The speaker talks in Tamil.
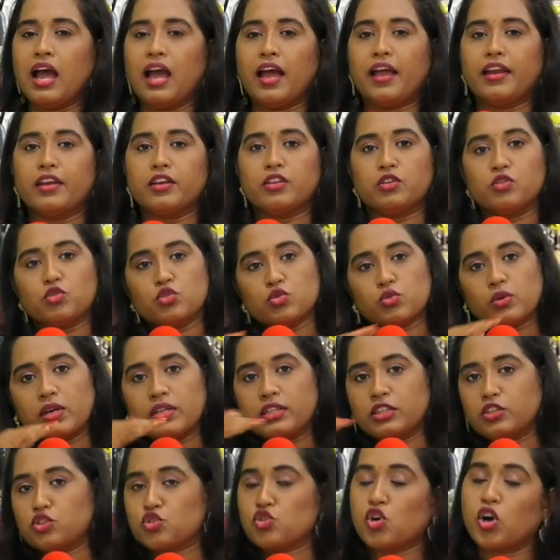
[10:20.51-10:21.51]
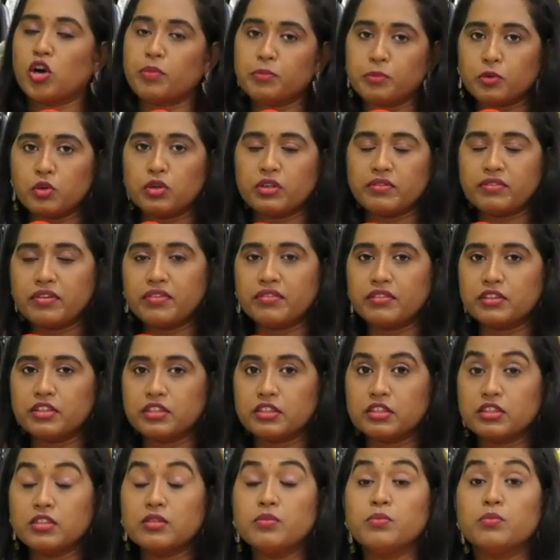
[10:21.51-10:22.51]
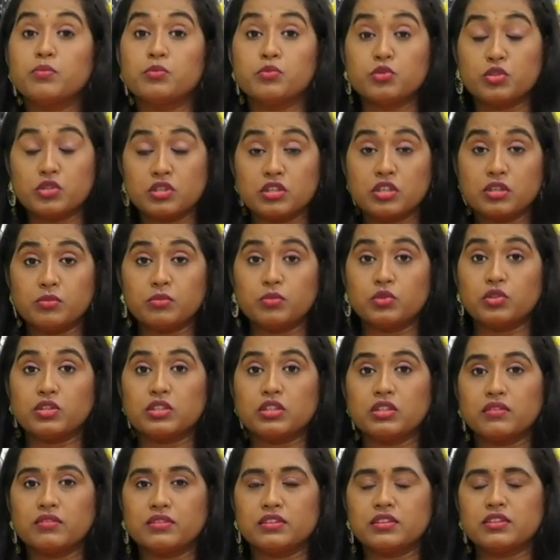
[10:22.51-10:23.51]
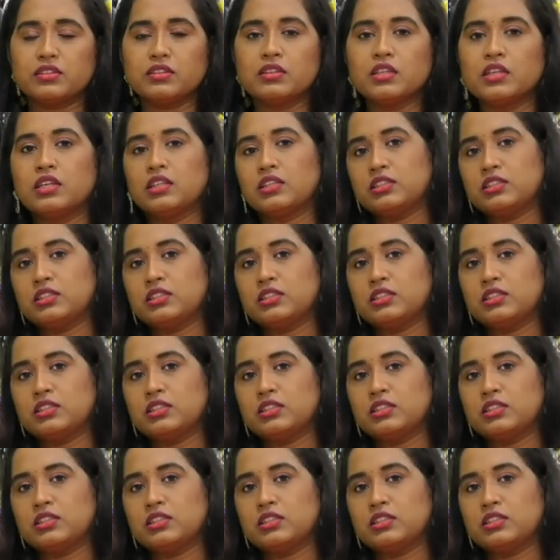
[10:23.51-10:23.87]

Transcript: அண்ட் யூஸ்வலாக இந்த ஷாப்குள்ளேவே வந்துட்டு முழுக்க முழுக்க வந்து